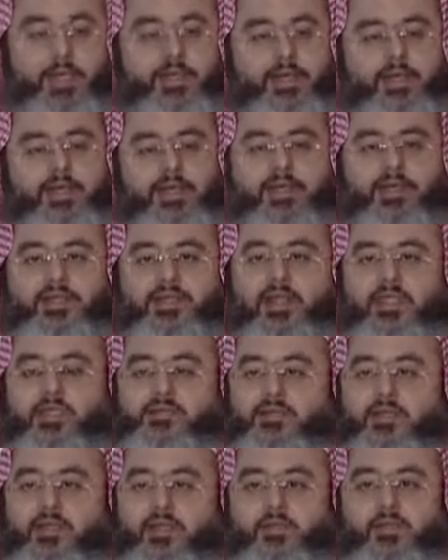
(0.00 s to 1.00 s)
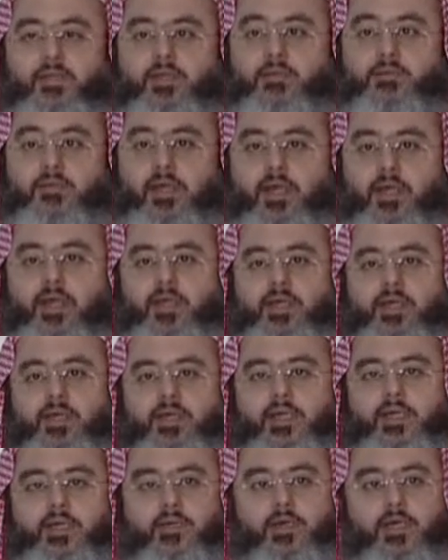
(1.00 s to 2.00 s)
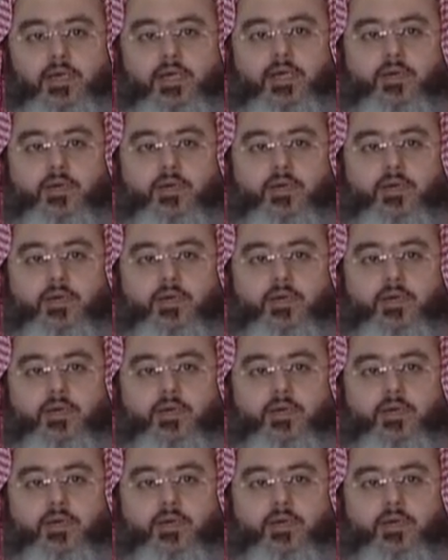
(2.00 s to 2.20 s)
إننا نحتاج في كثير من الأحيان أيها